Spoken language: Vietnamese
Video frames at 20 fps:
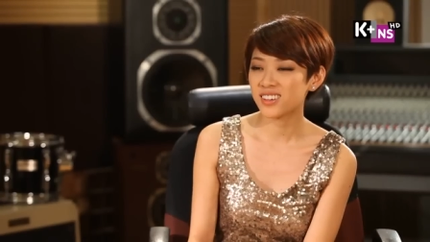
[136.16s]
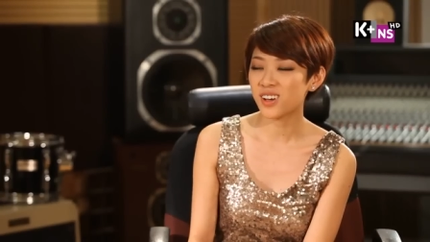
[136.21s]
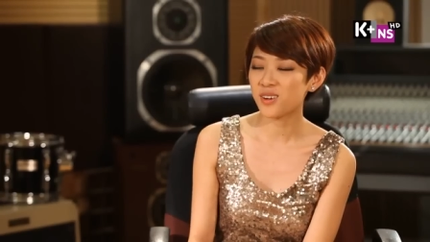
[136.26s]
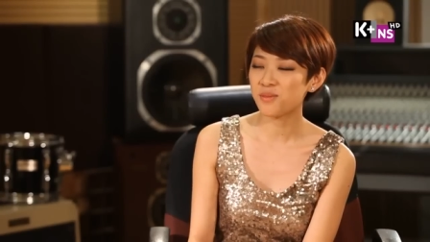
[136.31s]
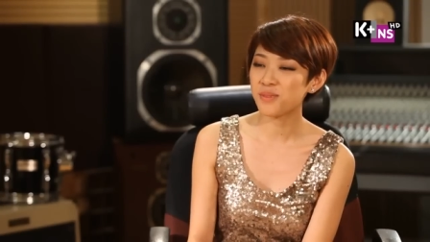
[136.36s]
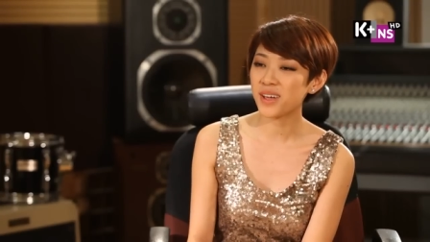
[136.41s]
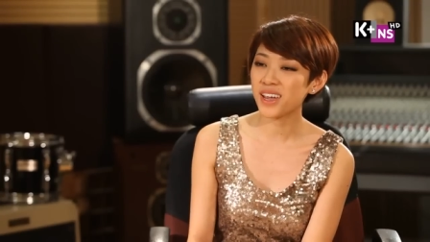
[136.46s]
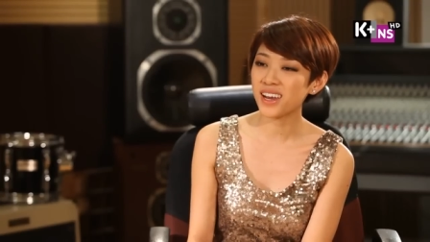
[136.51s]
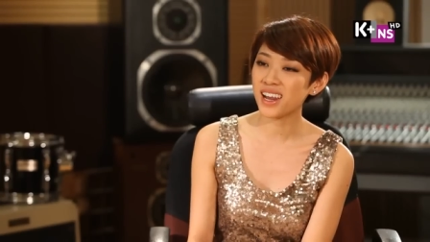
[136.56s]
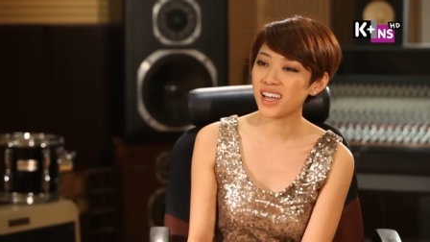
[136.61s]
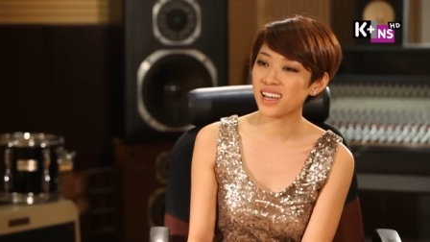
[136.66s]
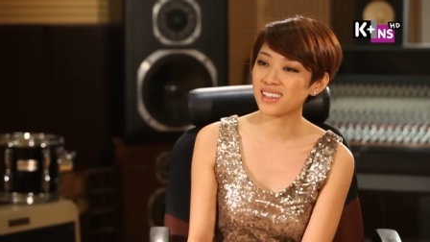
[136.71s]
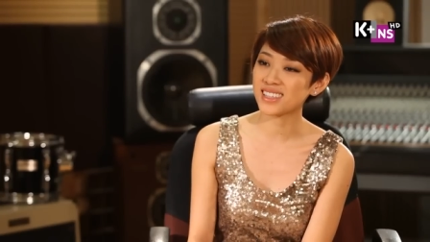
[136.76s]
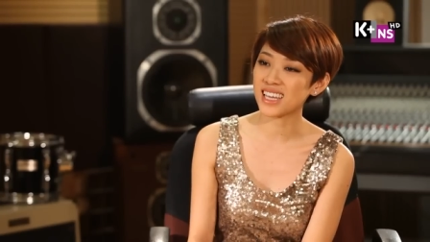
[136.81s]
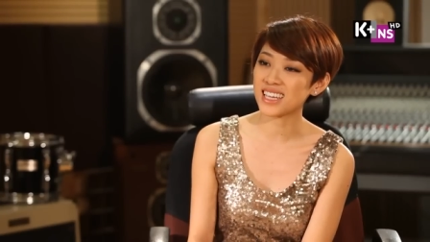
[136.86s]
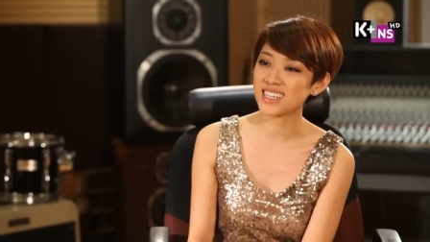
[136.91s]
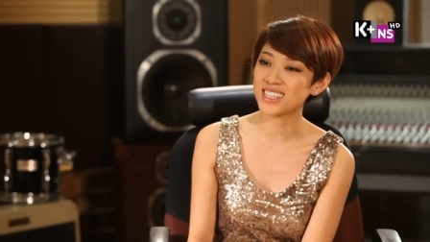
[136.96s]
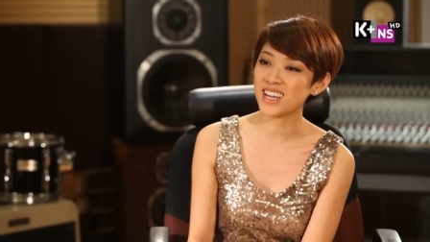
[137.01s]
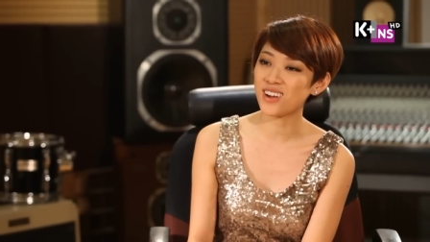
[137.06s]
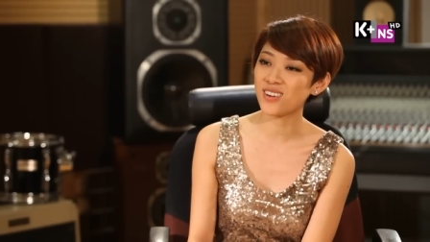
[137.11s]
Không biết là
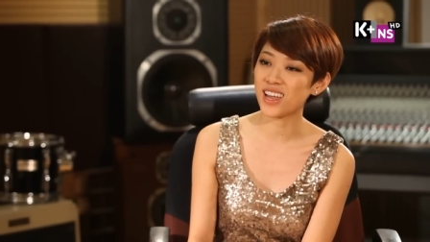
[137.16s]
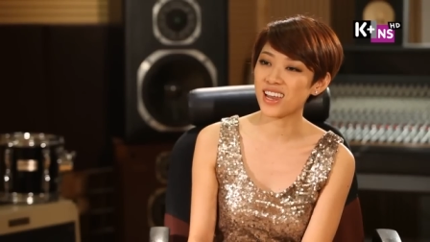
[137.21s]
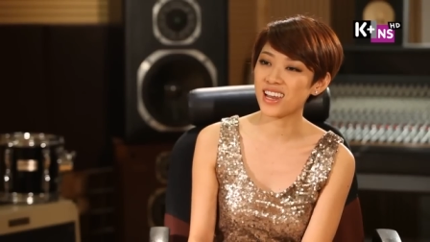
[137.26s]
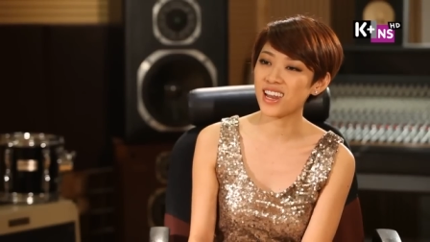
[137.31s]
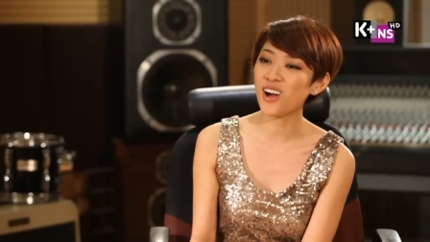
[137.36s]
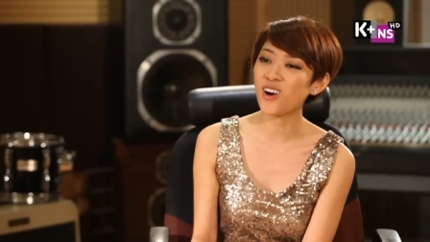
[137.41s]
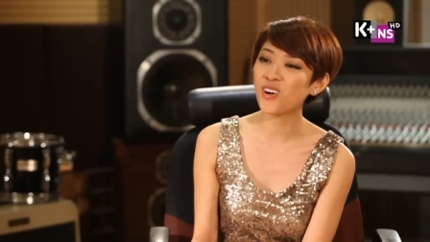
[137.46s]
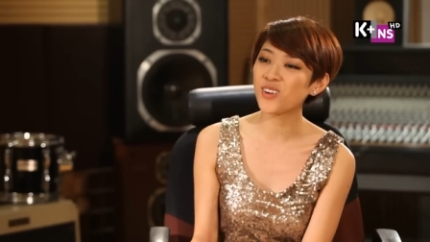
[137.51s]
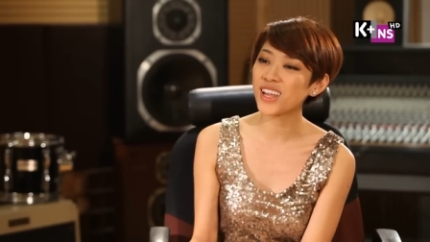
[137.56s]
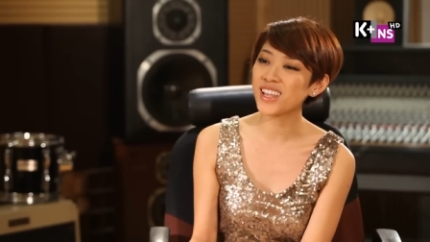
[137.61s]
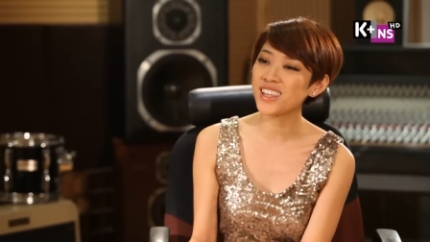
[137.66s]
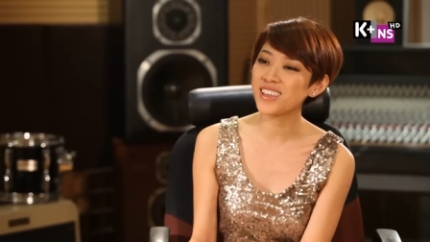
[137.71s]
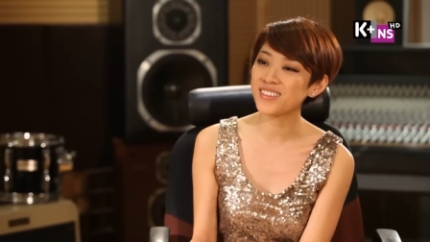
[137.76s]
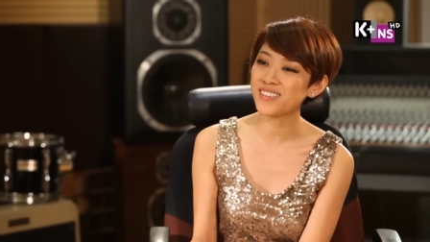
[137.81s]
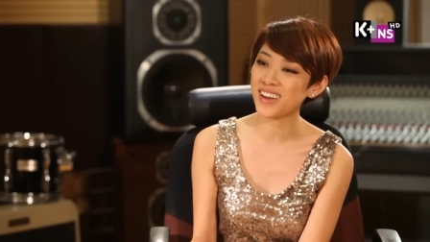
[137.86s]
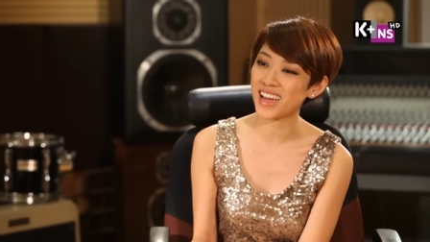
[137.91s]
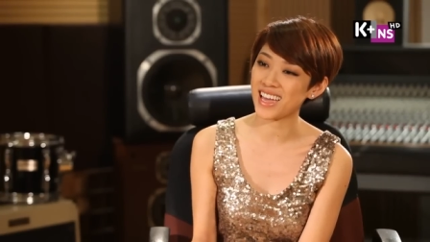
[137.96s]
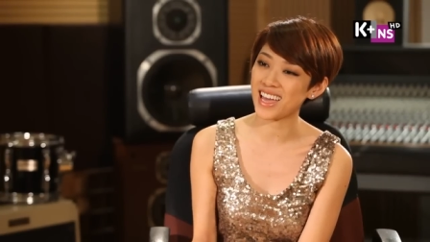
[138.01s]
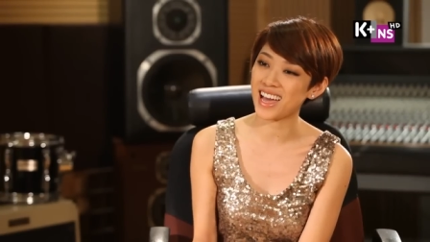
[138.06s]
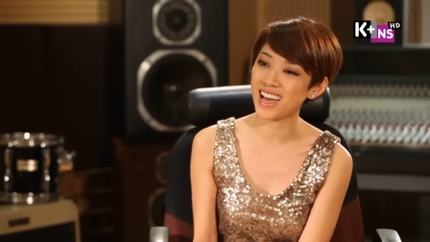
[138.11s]
tại sao lại lâu đến
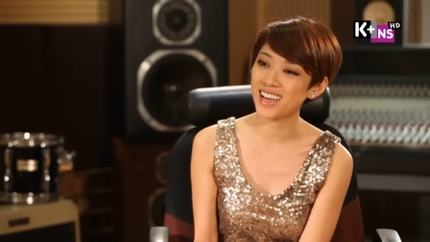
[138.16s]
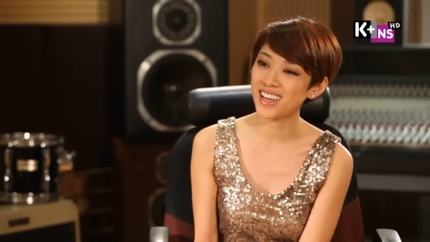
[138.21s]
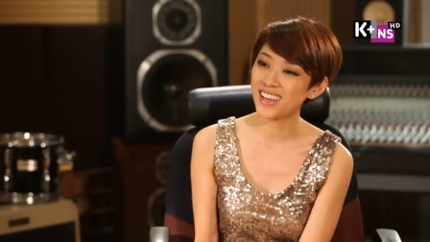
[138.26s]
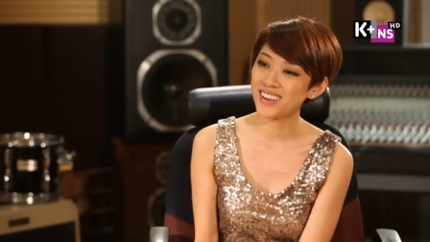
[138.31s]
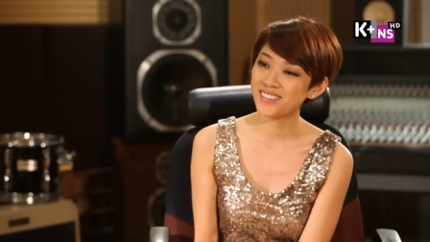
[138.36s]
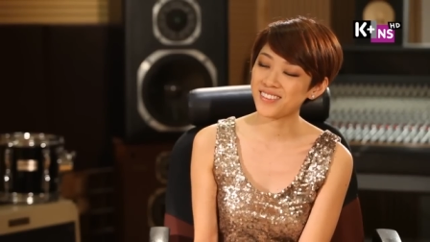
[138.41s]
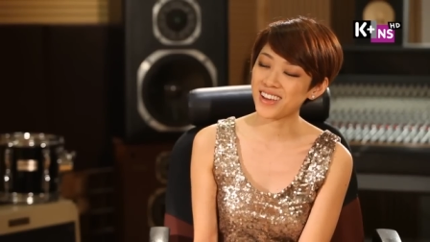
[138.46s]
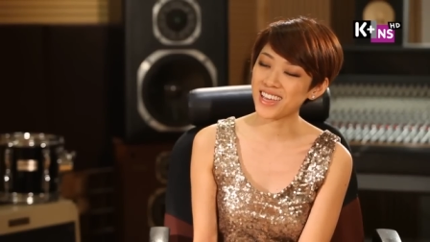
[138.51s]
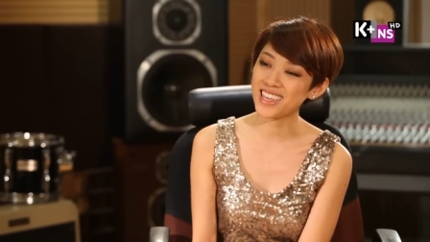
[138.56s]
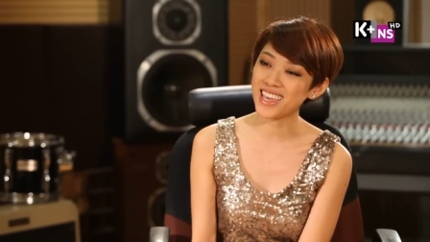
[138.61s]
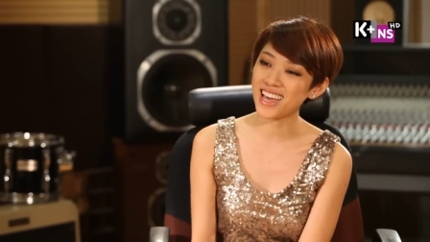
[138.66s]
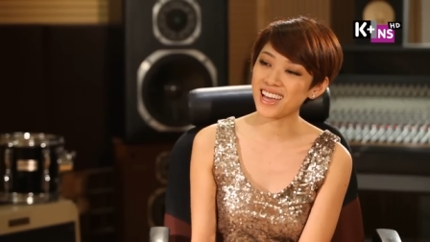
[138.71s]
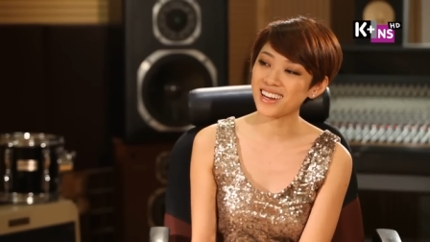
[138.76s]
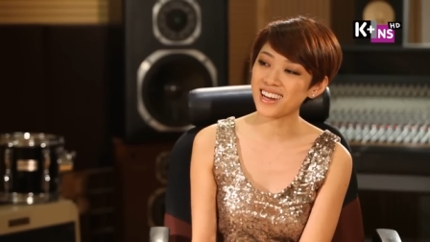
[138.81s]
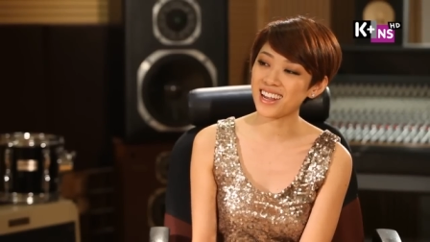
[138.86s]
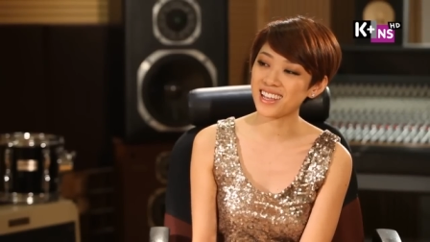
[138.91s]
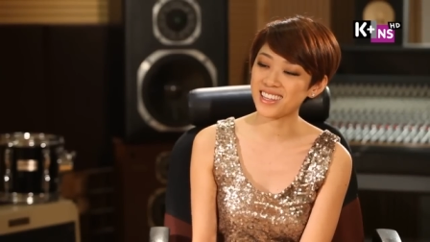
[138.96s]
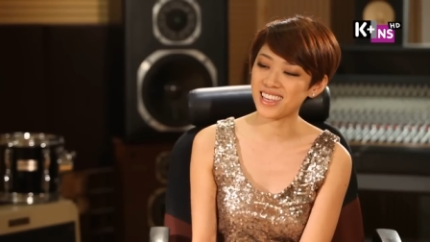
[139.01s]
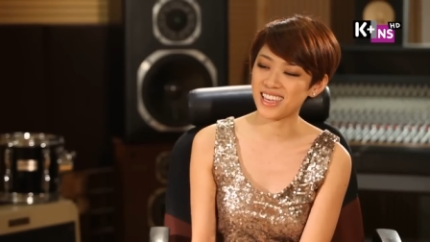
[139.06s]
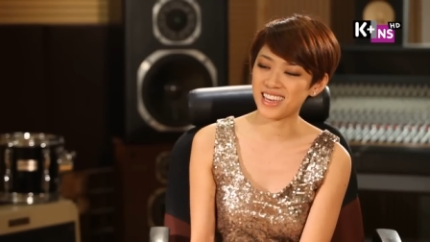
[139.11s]
như vậy ạ? À? Phải
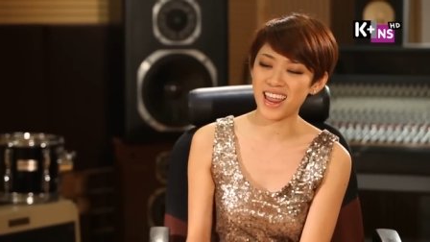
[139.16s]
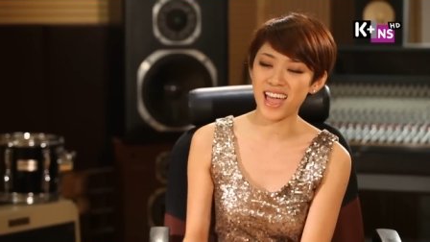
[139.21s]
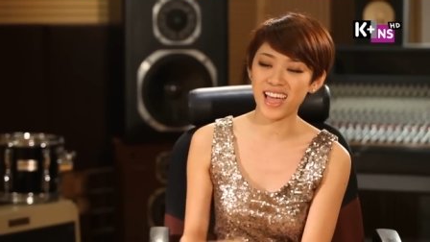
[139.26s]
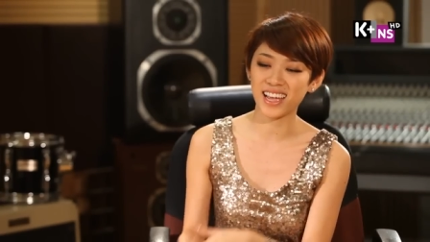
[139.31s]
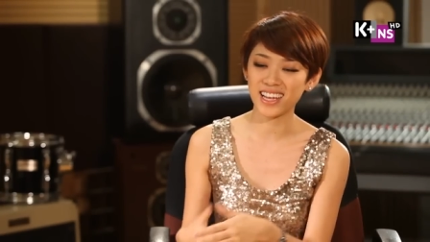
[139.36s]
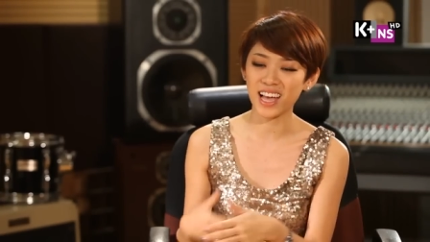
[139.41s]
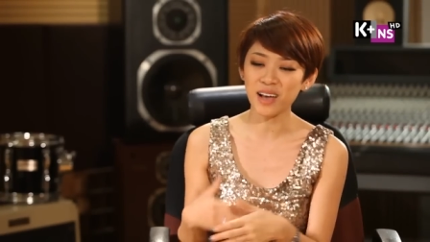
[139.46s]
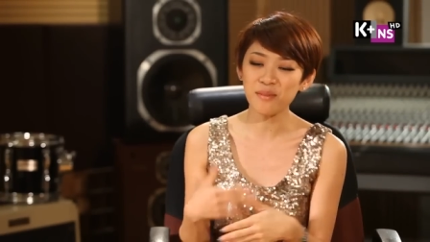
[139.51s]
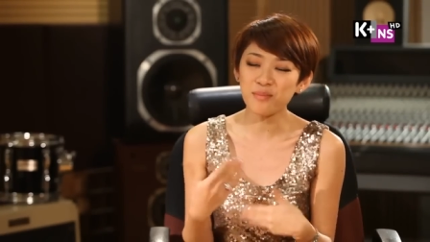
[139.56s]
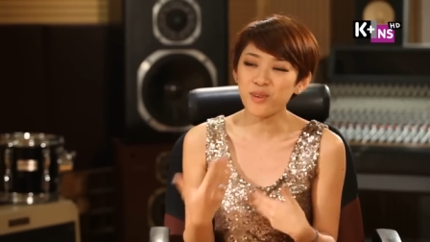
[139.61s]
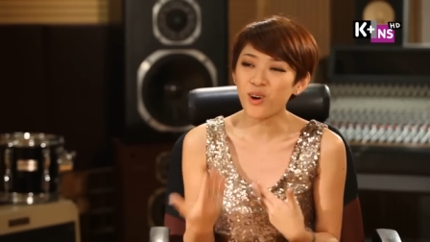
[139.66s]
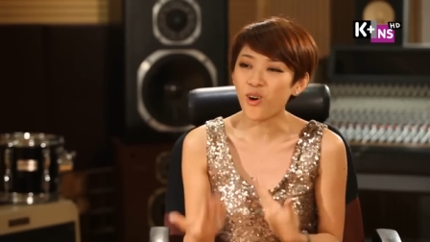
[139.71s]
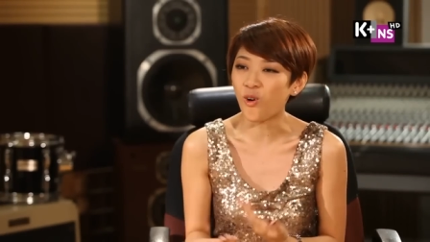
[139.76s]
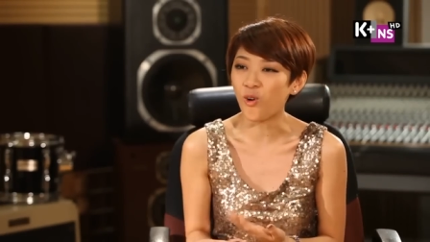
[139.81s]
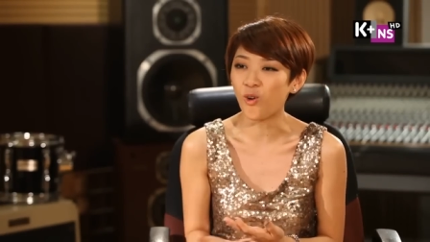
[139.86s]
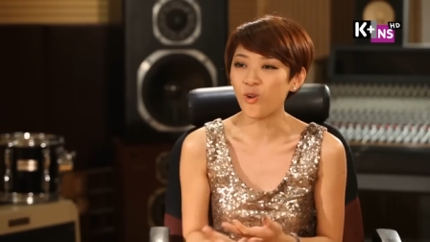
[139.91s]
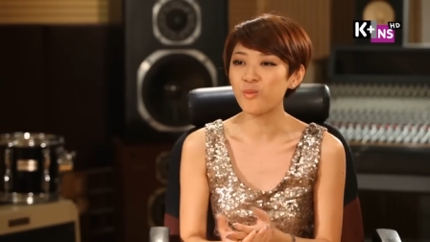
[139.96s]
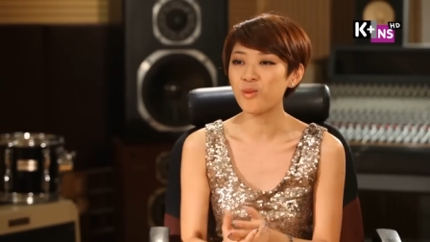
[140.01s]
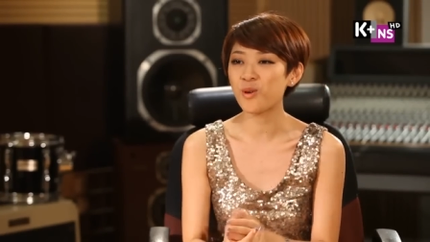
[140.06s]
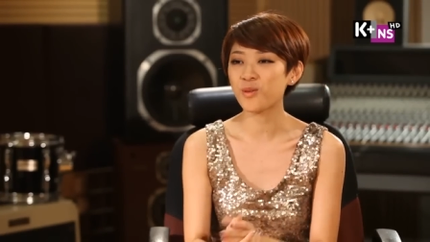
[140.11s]
chăng là chị đang ấp ủ